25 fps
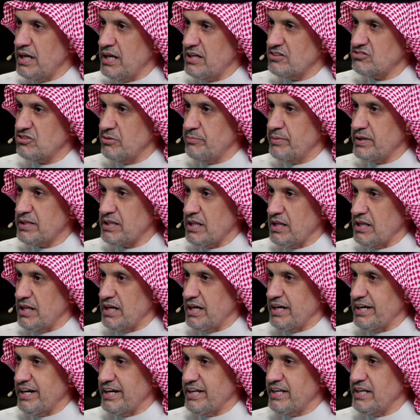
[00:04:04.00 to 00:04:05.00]
الأزمات
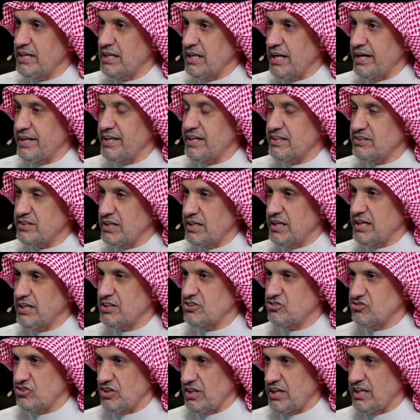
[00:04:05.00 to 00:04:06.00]
للآخرين لأنها
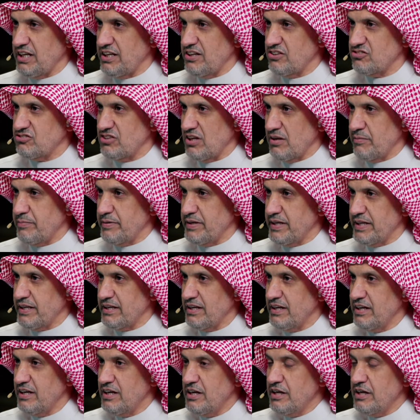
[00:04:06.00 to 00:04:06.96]
تنعكس علينا سلبيا